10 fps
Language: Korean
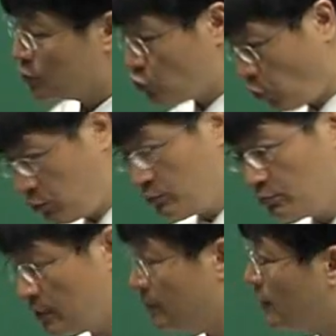좁은
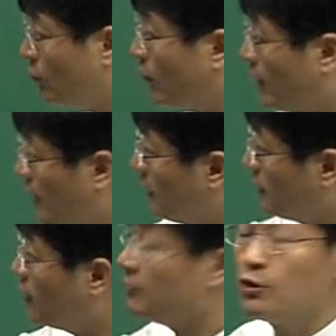범위의 통화,
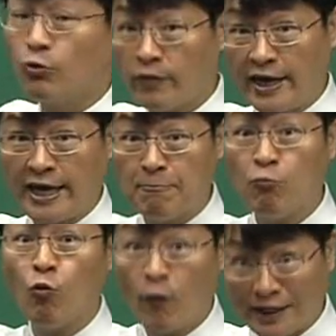협의 통화
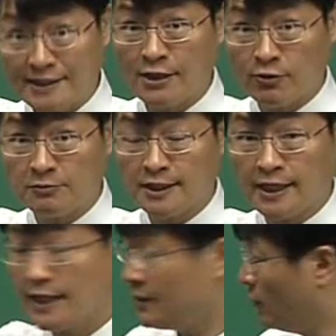M1이라고
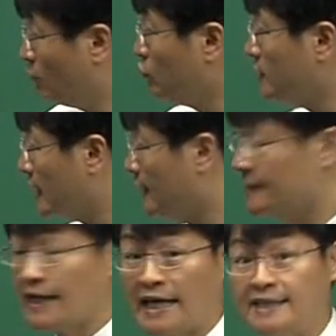합니다.
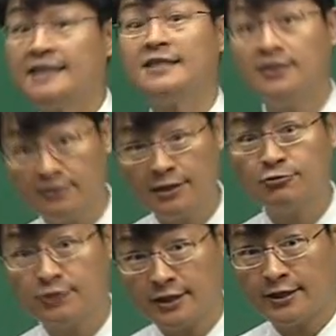영문자까지 같이 기억을
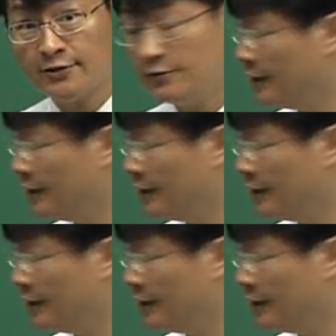해주셔야 돼요.